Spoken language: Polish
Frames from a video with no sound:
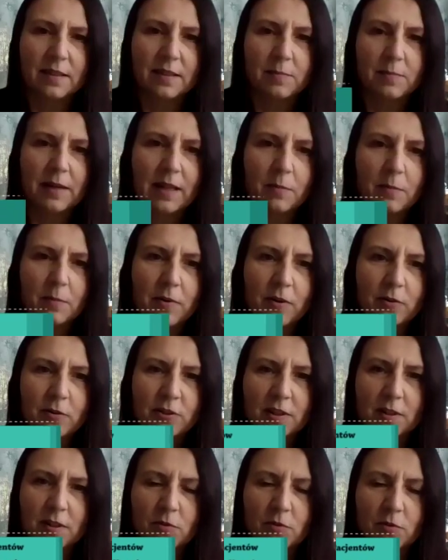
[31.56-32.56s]
chyba
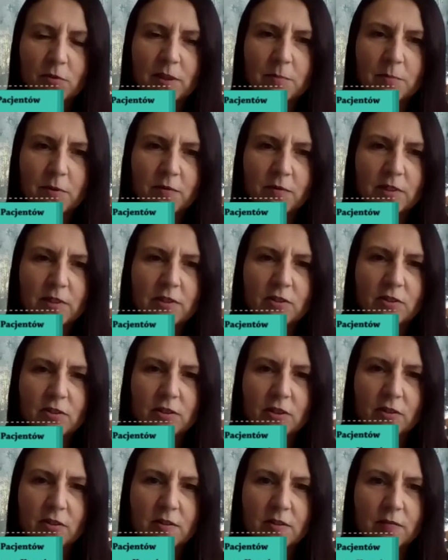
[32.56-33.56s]
najprościej można powiedzieć, że
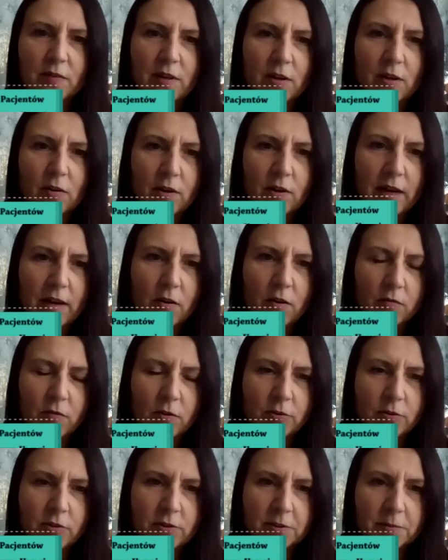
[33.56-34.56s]
to jest
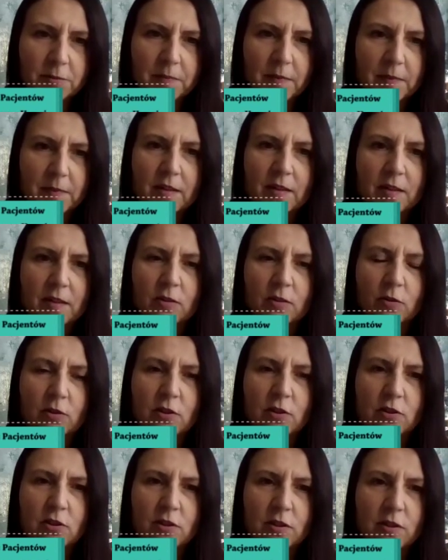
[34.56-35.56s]
wielolekowość
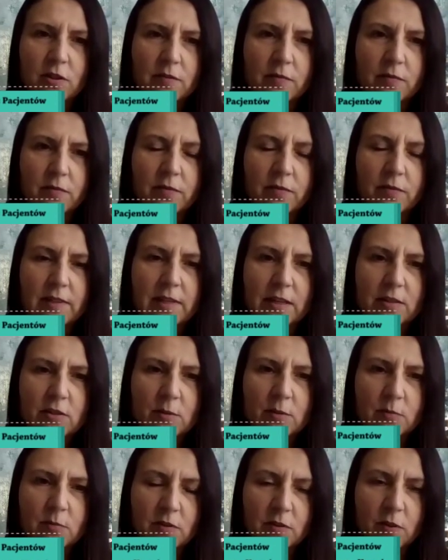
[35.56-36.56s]
dotyczy w
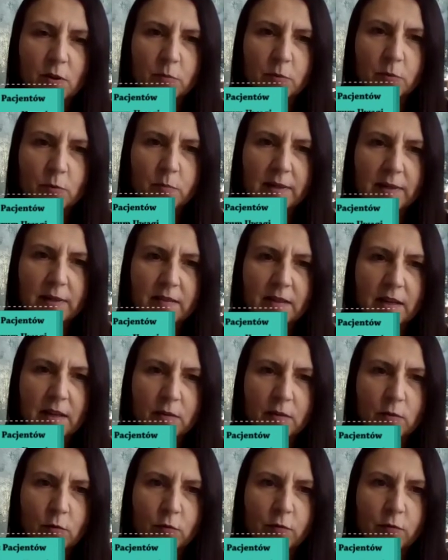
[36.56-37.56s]
znacznym stopniu
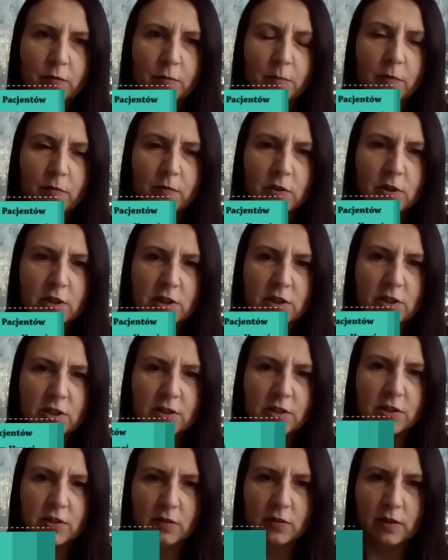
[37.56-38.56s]
pacjentów powyżej
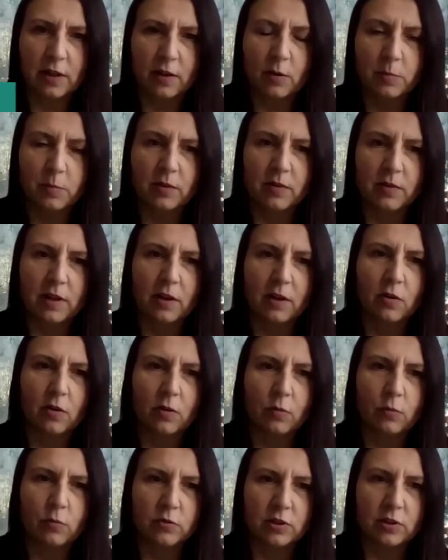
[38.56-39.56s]
65
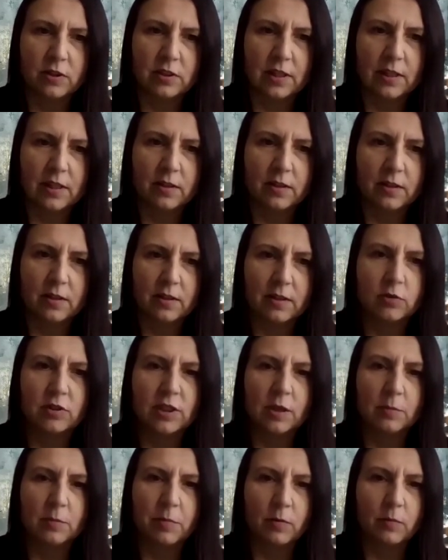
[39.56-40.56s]
roku życia, którzy
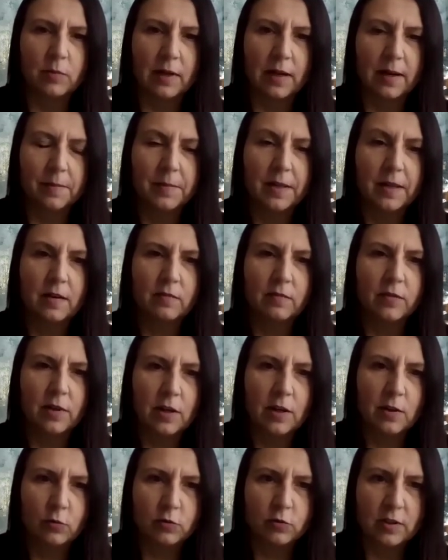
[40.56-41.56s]
cierpią na
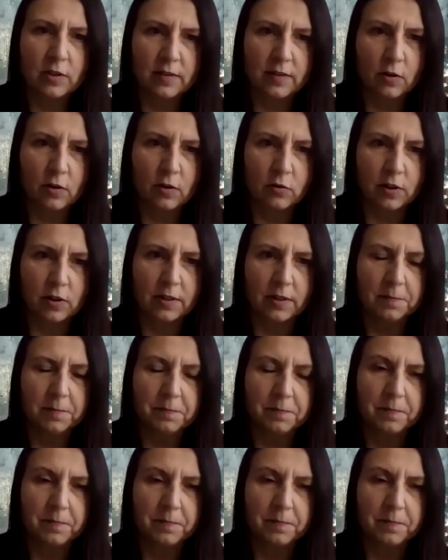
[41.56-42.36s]
wiele różnych schorzeń